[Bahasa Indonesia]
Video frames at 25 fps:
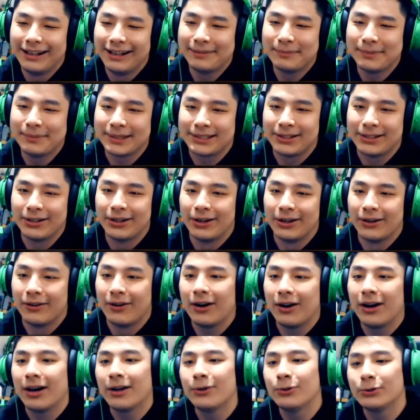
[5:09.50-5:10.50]
Lemes dong.
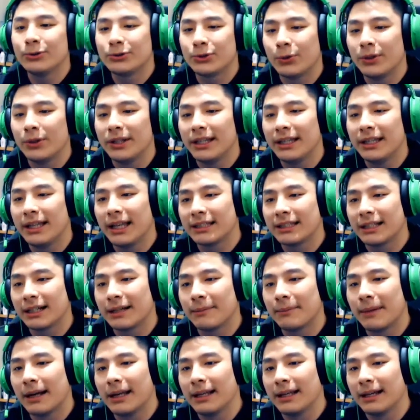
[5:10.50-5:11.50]
Oh, aduh, Codigi datang
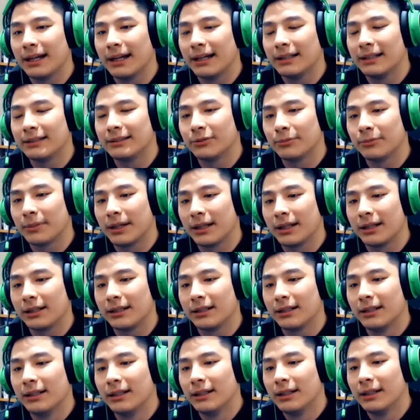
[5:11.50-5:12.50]
kembali, guys. Cuman,
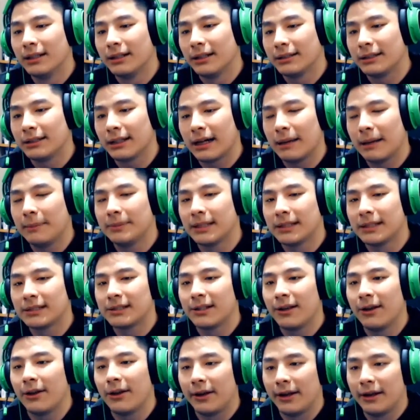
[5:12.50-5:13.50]
kita kehabisan
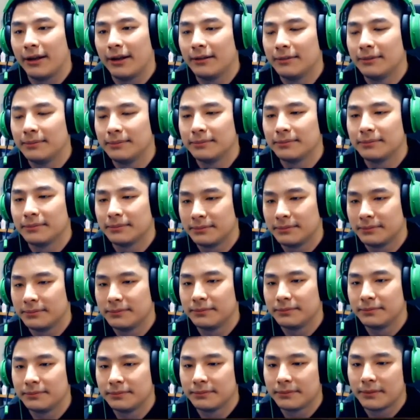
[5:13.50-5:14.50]
slot ya.
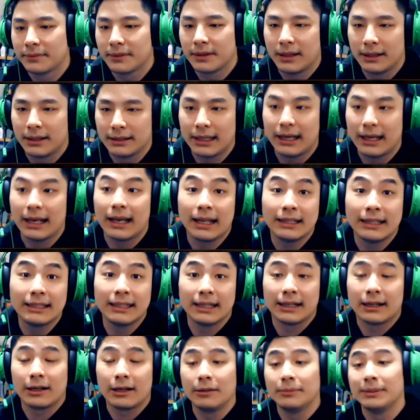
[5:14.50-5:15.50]
Kita lihat
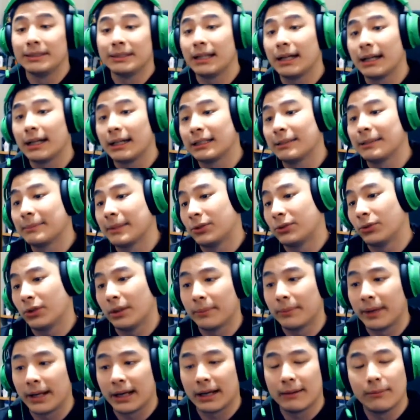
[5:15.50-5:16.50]
aja, kalau bisa kita
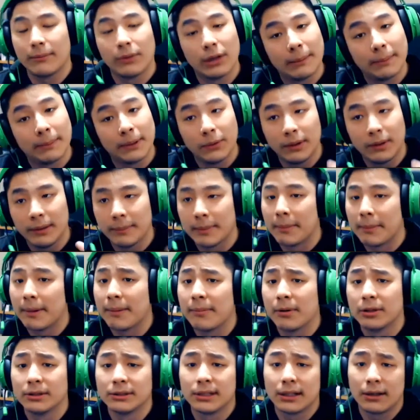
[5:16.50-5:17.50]
masukin mereka buat dapet duit di babak
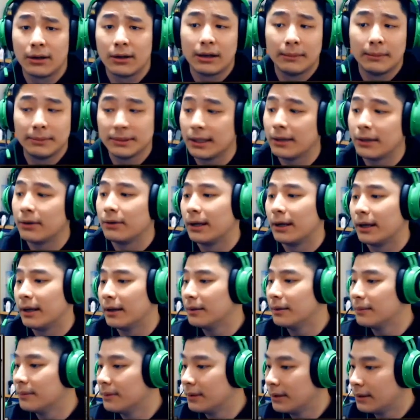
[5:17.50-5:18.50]
monster. Kalau nggak bisa, ya udah
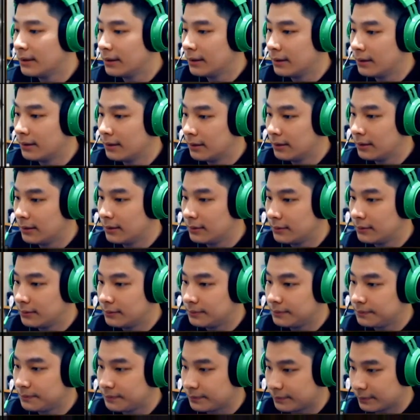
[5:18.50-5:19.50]
ya.
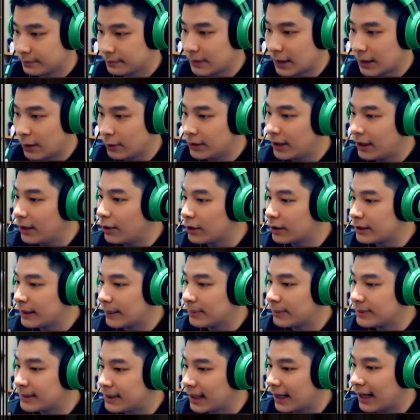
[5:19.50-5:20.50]
Kau tidur
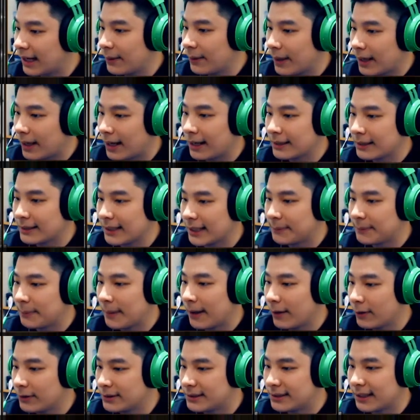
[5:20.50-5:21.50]
jam setengah dua ke atas,
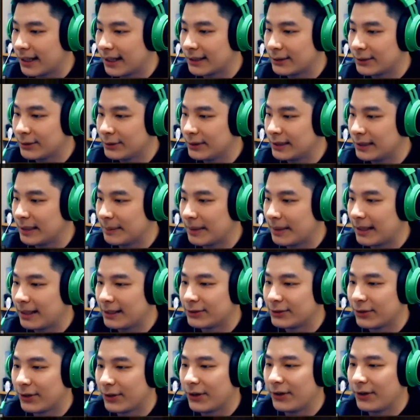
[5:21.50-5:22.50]
bangun setengah tujuh tiap hari
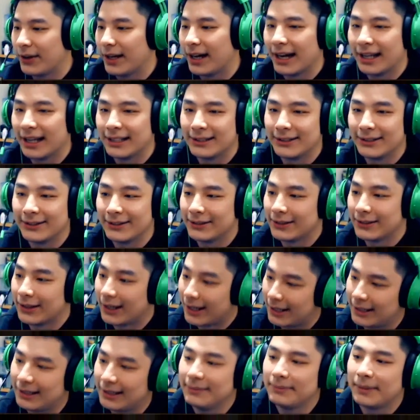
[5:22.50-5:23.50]
sore udah ngantuk.
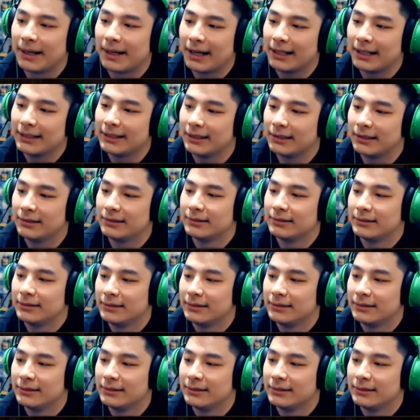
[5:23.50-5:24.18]
Nah, kan makanya.